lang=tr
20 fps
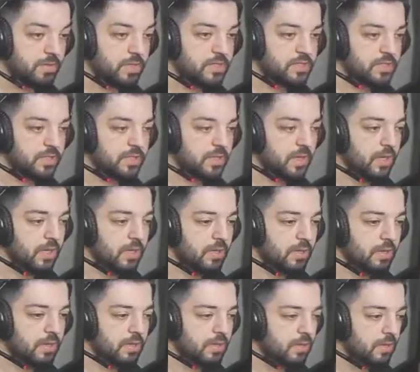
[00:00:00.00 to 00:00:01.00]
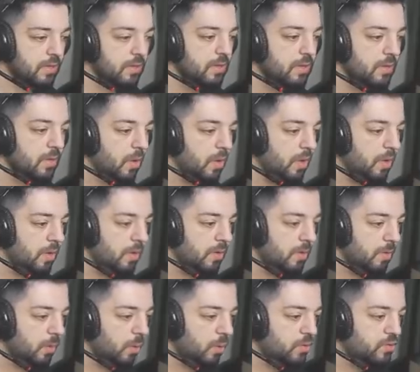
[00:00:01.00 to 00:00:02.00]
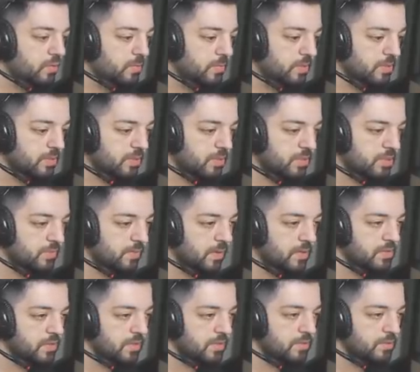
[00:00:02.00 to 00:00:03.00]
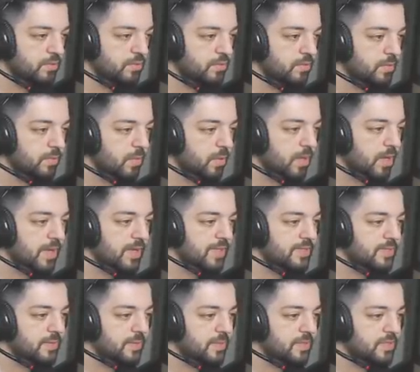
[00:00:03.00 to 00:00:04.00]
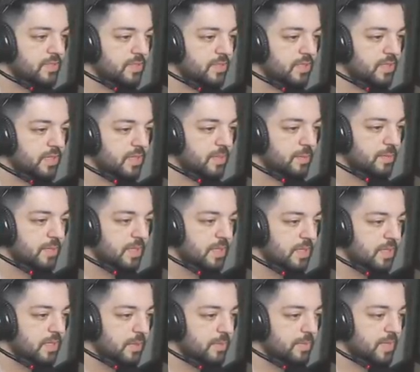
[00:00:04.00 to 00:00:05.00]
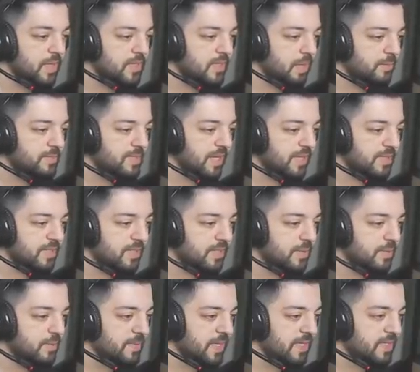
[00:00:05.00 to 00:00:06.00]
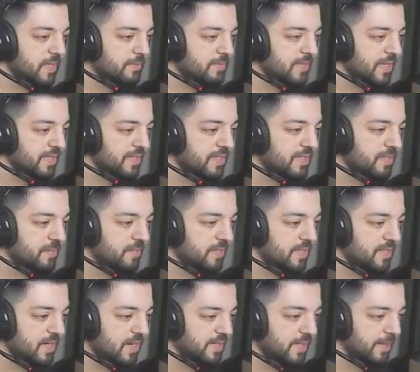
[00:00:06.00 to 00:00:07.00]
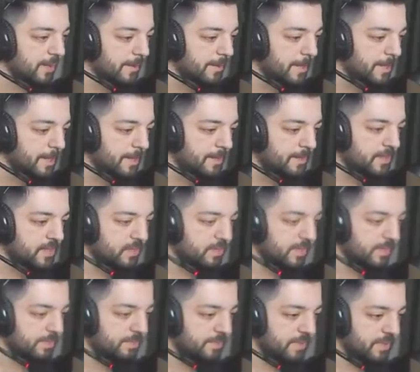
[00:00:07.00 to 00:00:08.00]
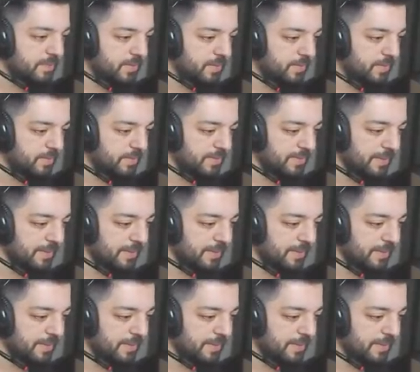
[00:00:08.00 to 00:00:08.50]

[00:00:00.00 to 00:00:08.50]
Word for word: Nasıl ya? Aa altımda iki kişi var zannediyordum. Hadi bakayım. Bir adam tek. Bir adam tek. Kim bilir nerede. Şimdi bin bin bin